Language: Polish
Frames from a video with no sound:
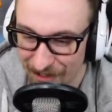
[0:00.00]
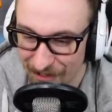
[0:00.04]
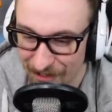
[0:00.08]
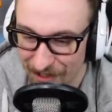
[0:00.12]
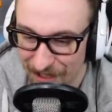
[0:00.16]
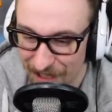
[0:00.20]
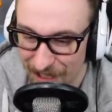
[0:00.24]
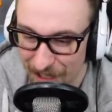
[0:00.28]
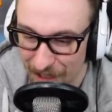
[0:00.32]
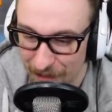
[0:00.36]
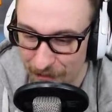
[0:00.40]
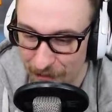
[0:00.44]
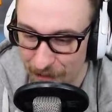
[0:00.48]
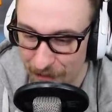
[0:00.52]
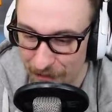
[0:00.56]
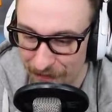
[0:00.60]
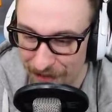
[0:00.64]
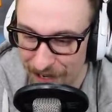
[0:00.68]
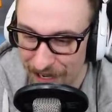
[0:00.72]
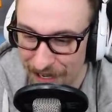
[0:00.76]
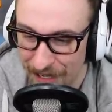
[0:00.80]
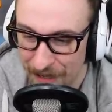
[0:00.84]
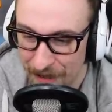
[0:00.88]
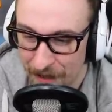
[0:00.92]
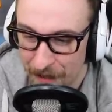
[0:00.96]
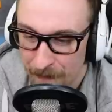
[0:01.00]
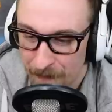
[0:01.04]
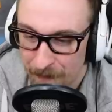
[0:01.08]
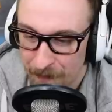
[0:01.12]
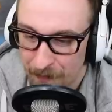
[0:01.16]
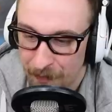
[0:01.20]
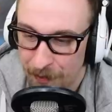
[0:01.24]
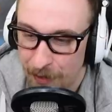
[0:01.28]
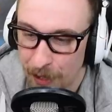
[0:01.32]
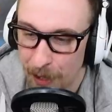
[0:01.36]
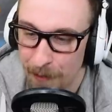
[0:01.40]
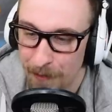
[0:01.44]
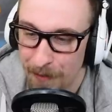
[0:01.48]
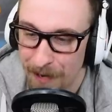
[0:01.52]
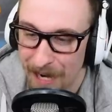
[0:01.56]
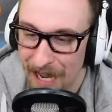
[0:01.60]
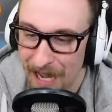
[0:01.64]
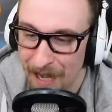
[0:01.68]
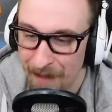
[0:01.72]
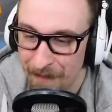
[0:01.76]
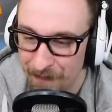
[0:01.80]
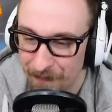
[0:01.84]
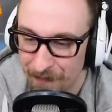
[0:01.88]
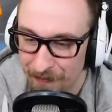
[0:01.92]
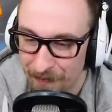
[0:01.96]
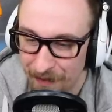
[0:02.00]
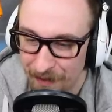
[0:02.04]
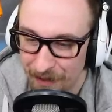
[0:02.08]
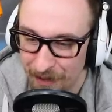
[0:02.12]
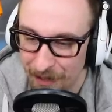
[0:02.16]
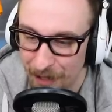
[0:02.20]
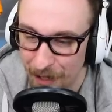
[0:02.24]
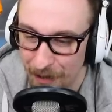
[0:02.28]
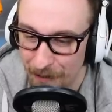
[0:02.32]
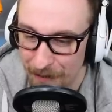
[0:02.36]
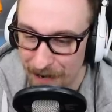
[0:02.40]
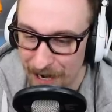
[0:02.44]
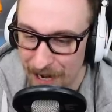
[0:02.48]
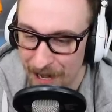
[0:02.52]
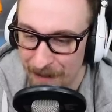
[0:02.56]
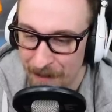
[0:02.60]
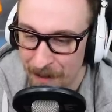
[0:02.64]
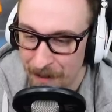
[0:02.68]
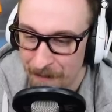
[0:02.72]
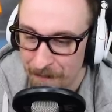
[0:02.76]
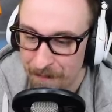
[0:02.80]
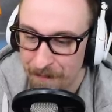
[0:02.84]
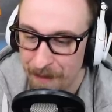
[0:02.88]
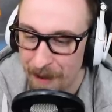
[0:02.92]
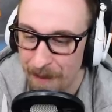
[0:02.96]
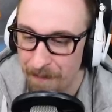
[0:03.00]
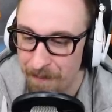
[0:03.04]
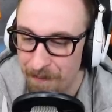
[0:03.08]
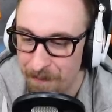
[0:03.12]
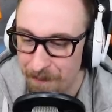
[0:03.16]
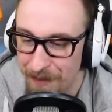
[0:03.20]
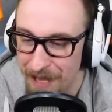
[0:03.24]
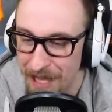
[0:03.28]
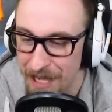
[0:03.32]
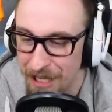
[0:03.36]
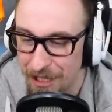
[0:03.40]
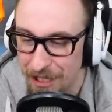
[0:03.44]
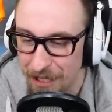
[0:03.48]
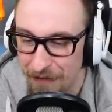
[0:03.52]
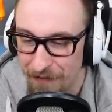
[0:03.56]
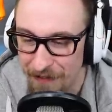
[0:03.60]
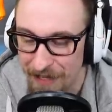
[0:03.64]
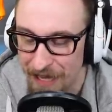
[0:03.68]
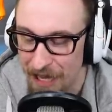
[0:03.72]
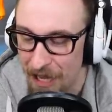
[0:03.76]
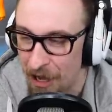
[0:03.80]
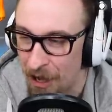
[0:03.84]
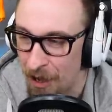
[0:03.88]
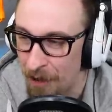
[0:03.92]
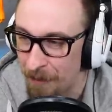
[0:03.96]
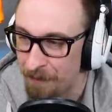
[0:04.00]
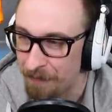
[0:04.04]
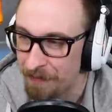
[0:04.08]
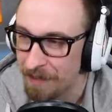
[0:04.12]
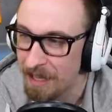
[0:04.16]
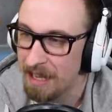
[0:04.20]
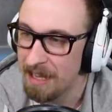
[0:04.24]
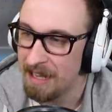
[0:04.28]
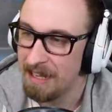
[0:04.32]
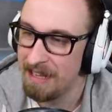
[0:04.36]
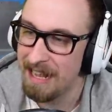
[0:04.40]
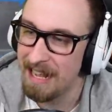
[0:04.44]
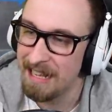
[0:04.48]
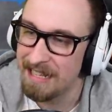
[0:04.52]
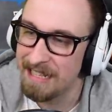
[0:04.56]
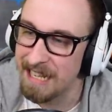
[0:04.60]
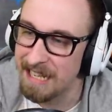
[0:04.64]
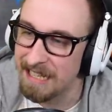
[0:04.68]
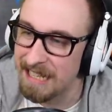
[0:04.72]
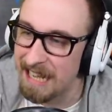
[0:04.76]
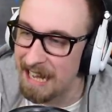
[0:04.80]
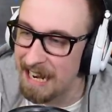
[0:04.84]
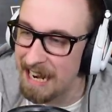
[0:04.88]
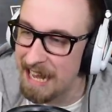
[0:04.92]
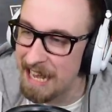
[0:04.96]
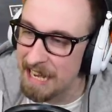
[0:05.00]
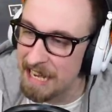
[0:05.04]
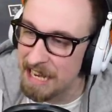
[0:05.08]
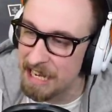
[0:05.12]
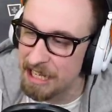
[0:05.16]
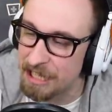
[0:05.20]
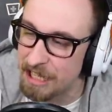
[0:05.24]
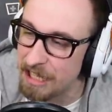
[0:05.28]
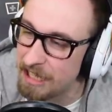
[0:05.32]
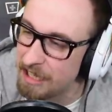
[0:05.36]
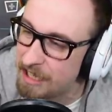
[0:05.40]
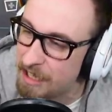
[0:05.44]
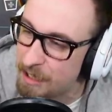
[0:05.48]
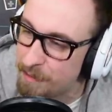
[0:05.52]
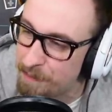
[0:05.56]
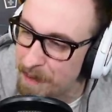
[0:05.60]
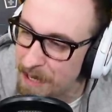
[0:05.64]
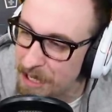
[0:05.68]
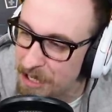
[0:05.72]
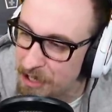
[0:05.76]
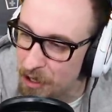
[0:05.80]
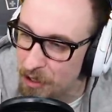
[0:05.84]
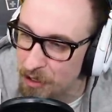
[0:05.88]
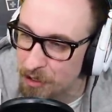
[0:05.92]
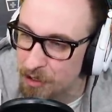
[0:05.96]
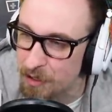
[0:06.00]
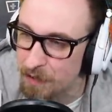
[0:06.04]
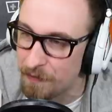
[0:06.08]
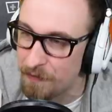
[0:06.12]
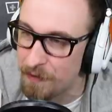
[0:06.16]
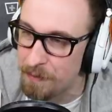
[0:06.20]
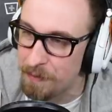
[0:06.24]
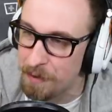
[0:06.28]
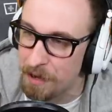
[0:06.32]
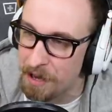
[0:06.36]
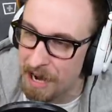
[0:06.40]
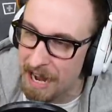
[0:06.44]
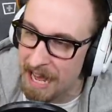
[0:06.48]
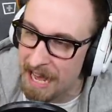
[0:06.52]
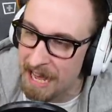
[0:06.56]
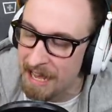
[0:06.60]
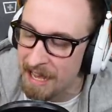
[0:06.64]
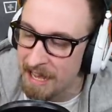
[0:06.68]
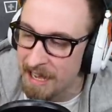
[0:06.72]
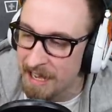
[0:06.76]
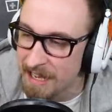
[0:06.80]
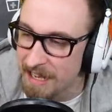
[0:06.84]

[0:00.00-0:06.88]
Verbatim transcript: i na głowie Dobra, dobra Mam pierwsze wideo Lecę dalej, jeszcze z pięć osób wybiorę